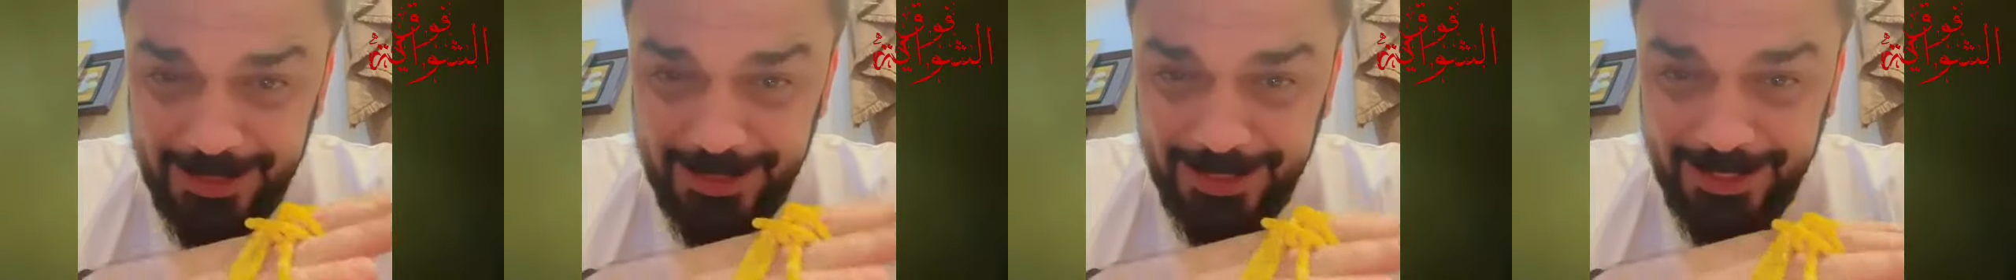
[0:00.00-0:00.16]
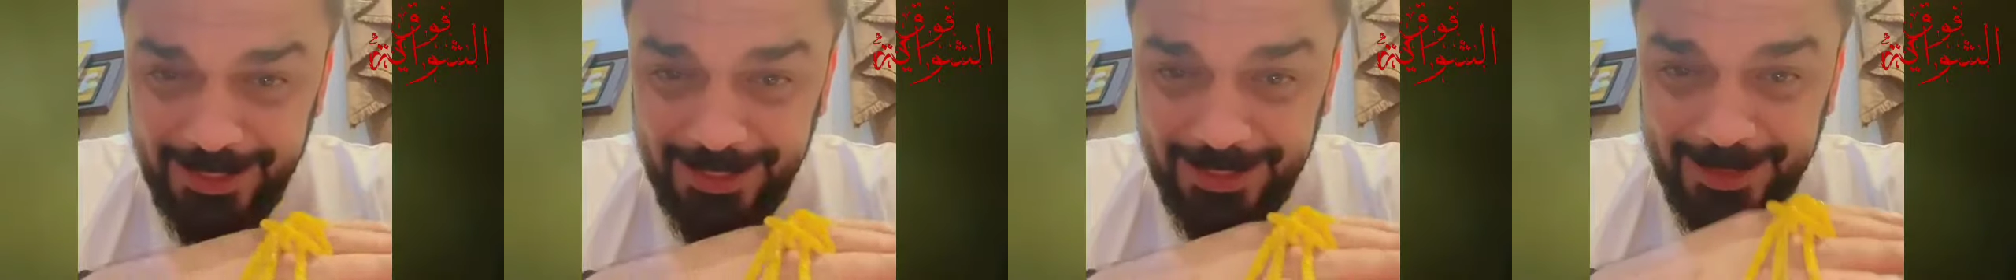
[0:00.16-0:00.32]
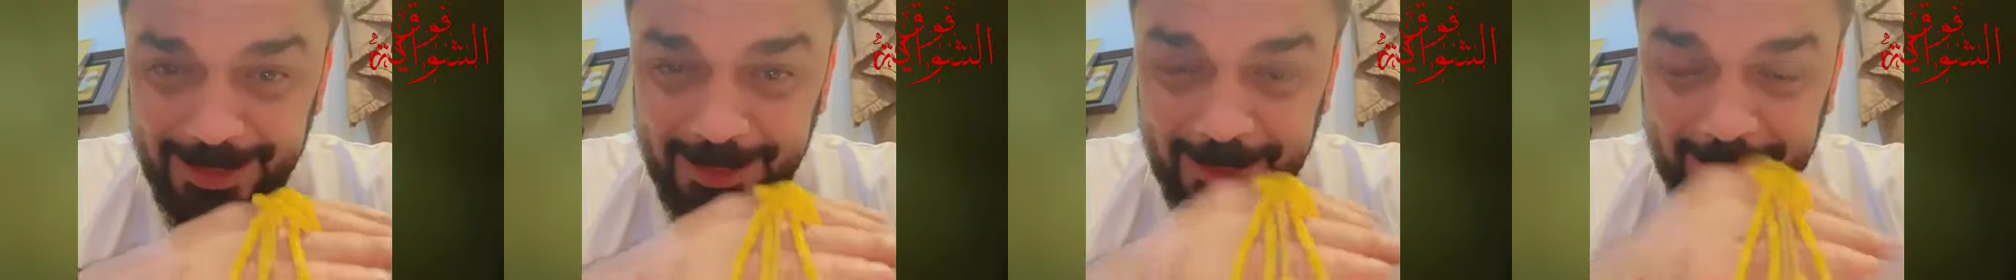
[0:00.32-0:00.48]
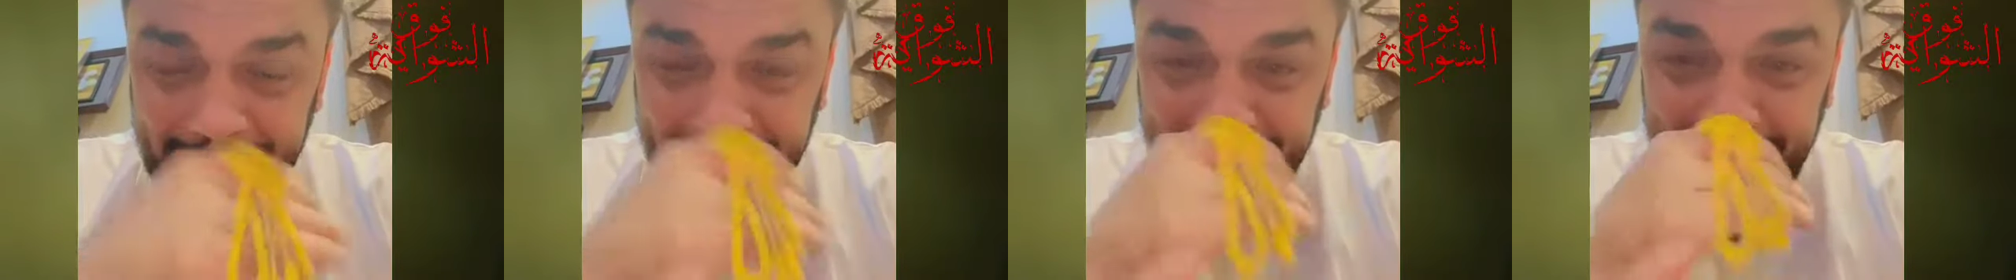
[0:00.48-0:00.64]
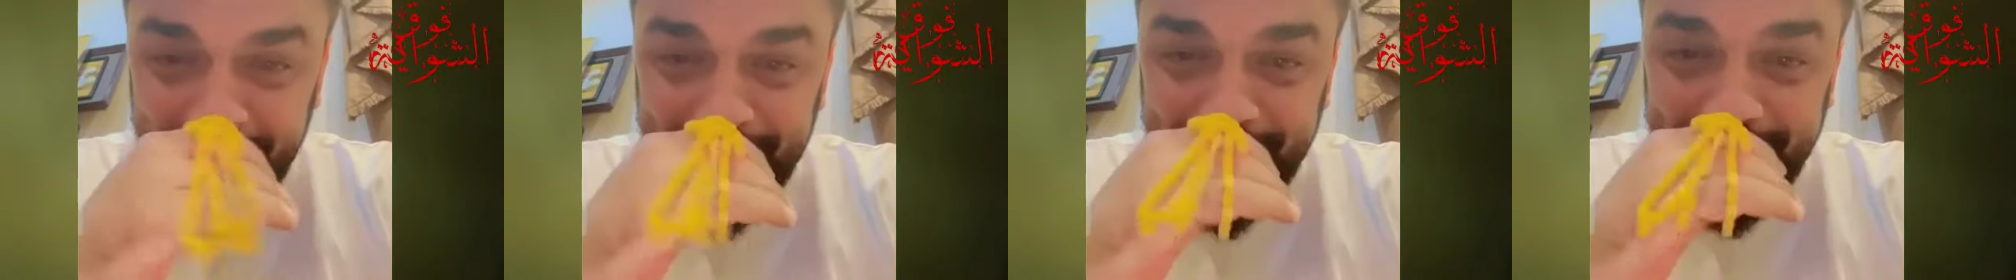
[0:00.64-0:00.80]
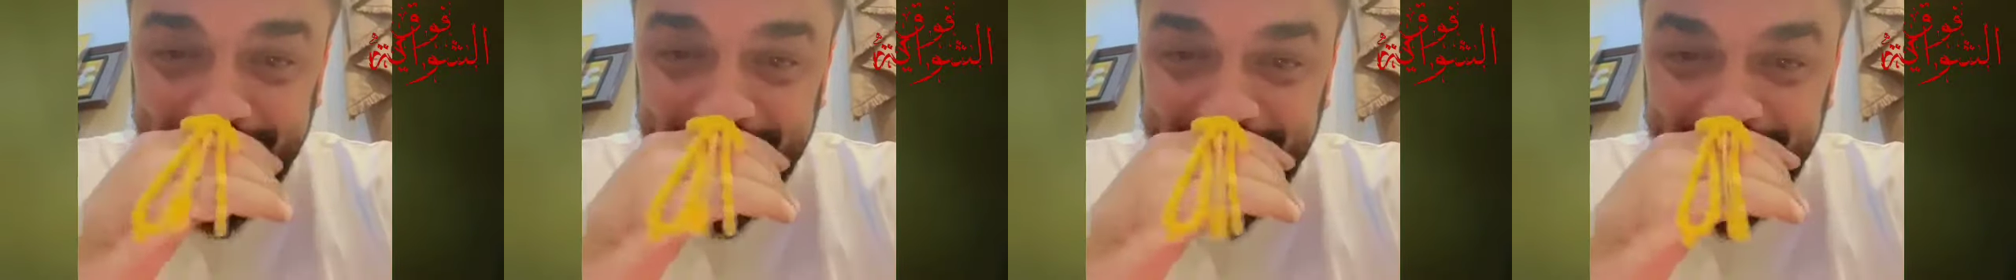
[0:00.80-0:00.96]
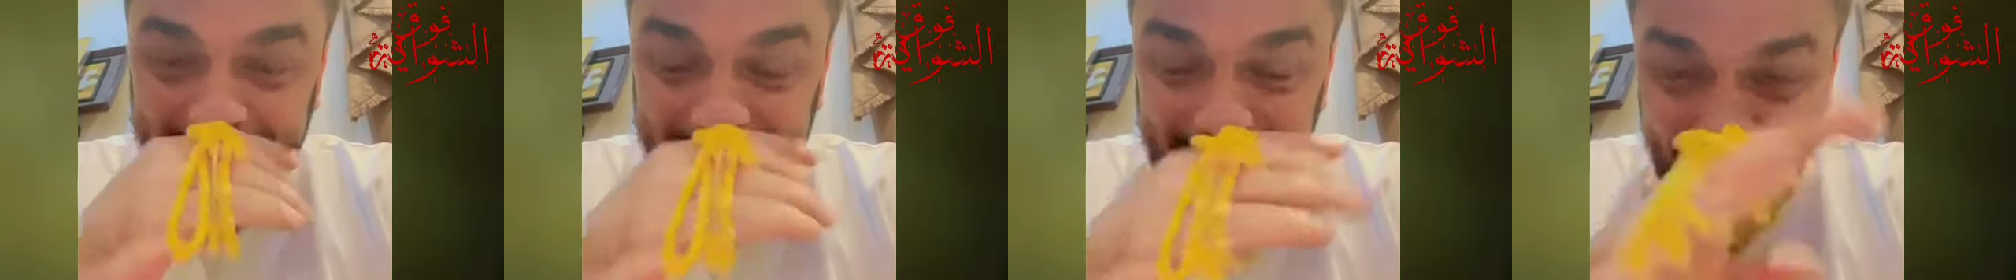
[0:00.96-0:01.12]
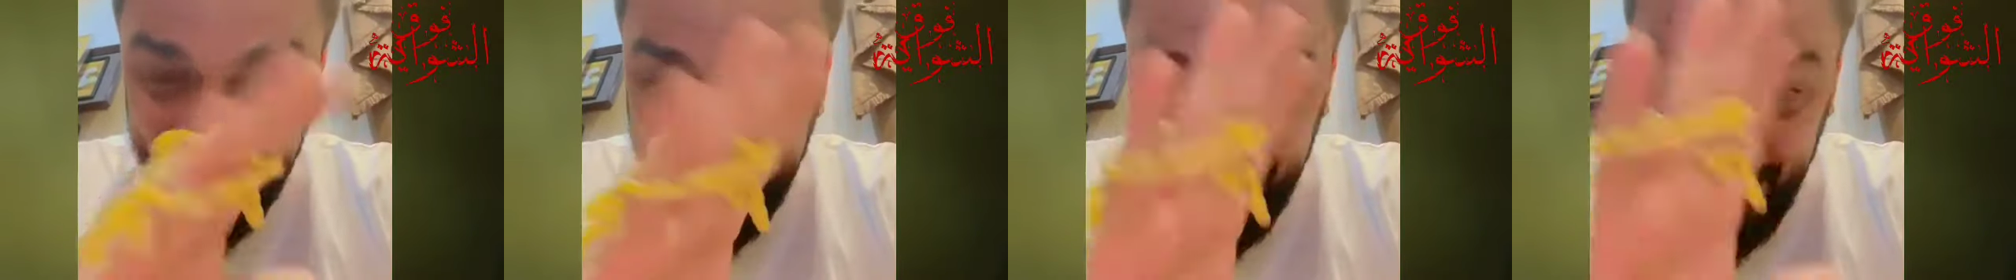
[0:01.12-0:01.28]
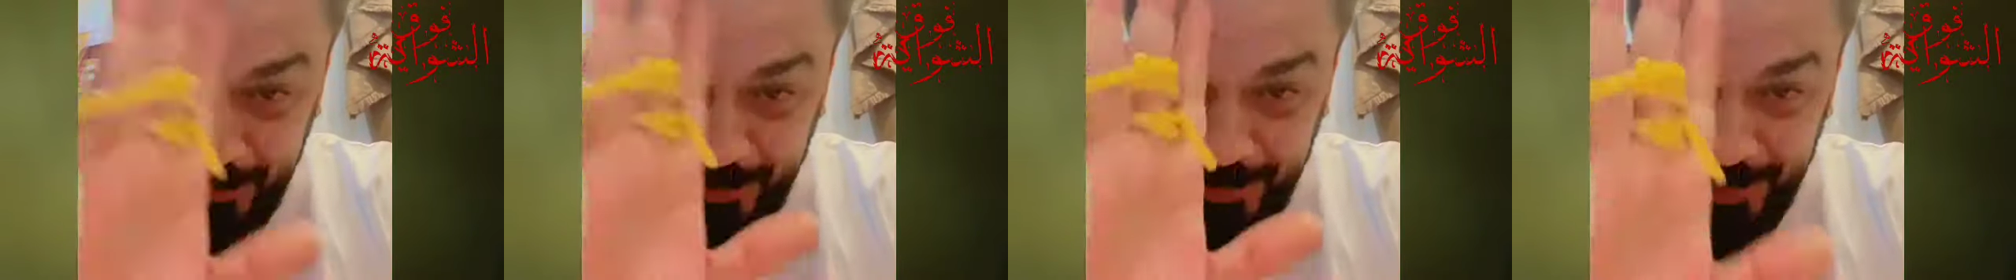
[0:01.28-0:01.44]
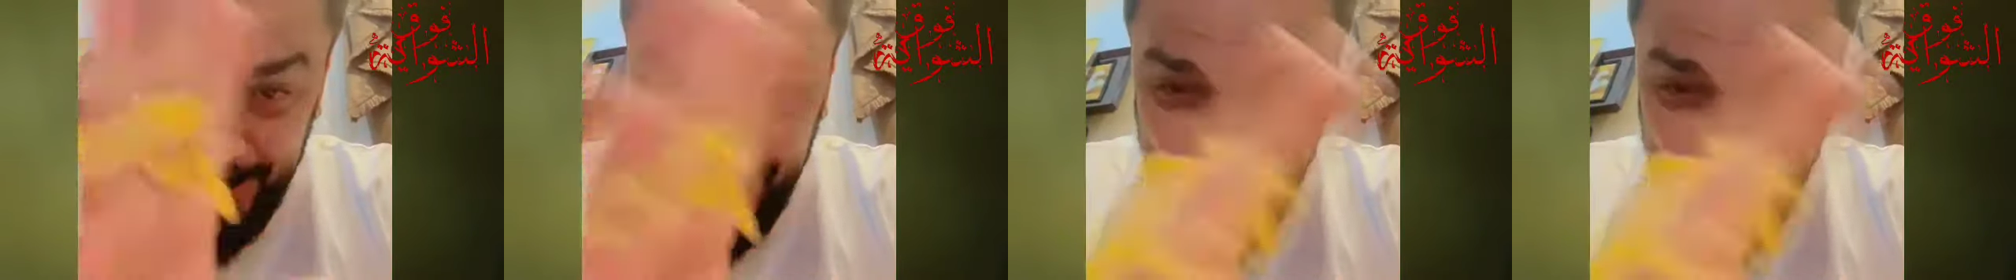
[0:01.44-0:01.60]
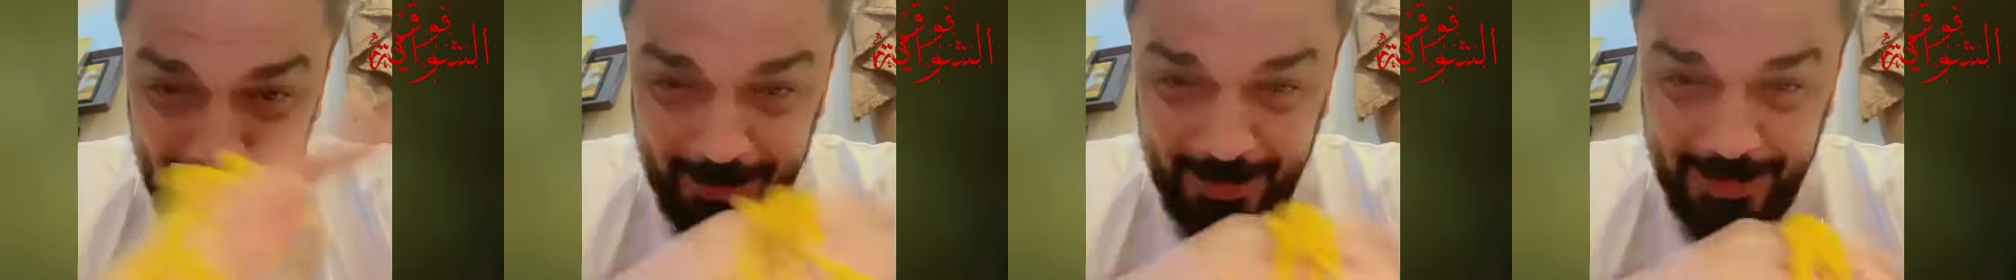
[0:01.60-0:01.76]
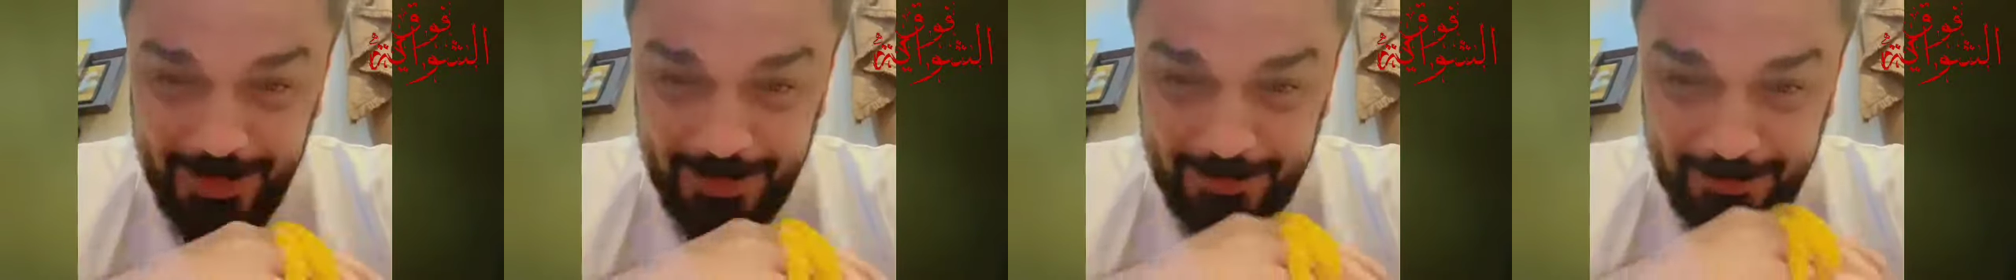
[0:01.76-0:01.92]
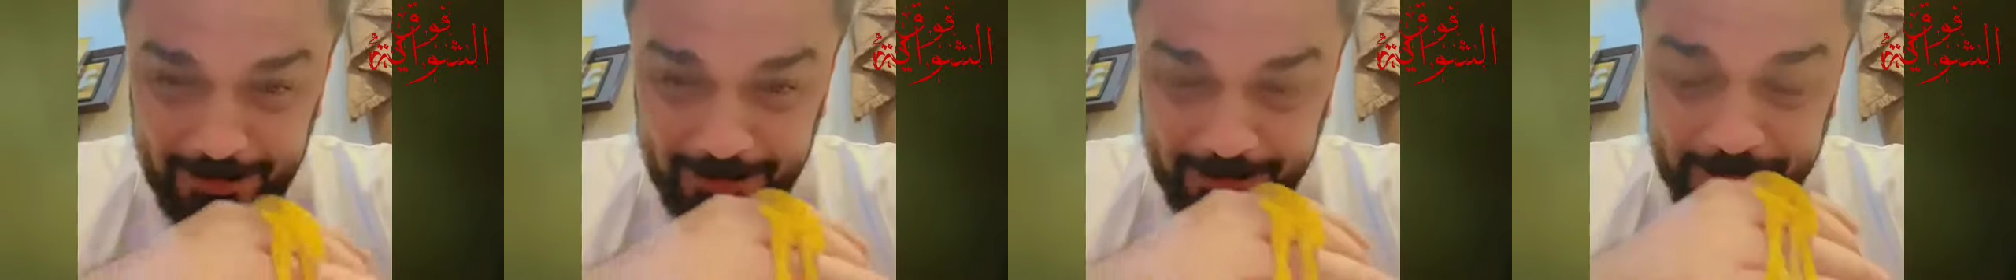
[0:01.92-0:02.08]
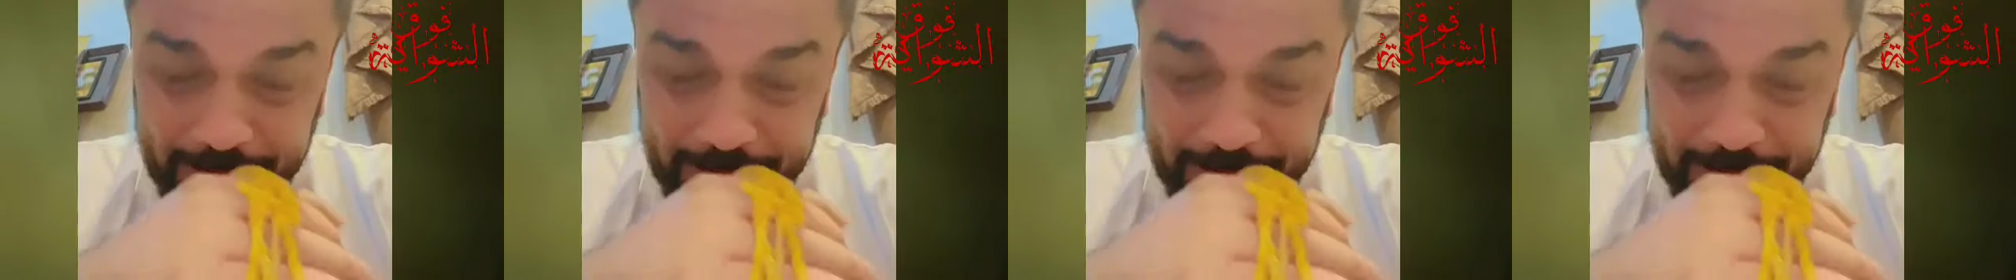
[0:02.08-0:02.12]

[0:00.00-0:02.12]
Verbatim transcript: راعب المهم